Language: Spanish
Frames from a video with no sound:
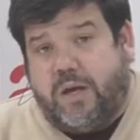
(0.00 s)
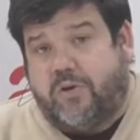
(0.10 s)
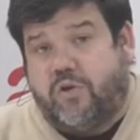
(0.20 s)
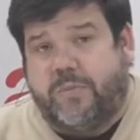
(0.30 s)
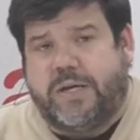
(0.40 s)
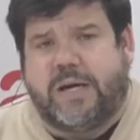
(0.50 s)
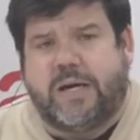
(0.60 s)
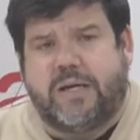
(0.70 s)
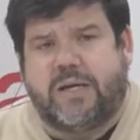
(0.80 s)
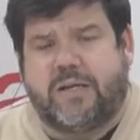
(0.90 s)

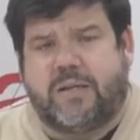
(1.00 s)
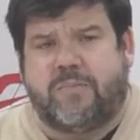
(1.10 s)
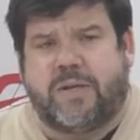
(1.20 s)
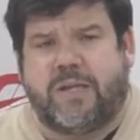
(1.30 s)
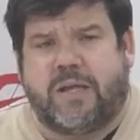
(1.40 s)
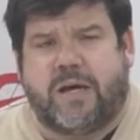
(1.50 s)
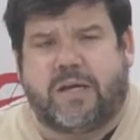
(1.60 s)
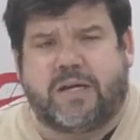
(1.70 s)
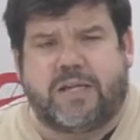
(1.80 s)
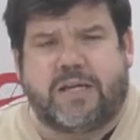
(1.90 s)
económicas, eh,
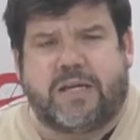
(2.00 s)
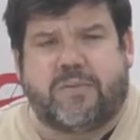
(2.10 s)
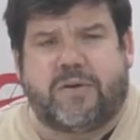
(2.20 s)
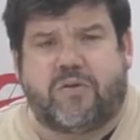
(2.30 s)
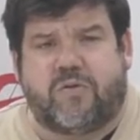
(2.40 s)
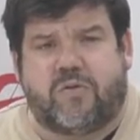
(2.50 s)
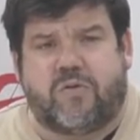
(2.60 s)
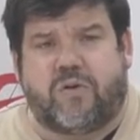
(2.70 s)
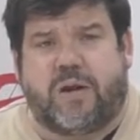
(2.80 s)
medidas que tienen que ver con,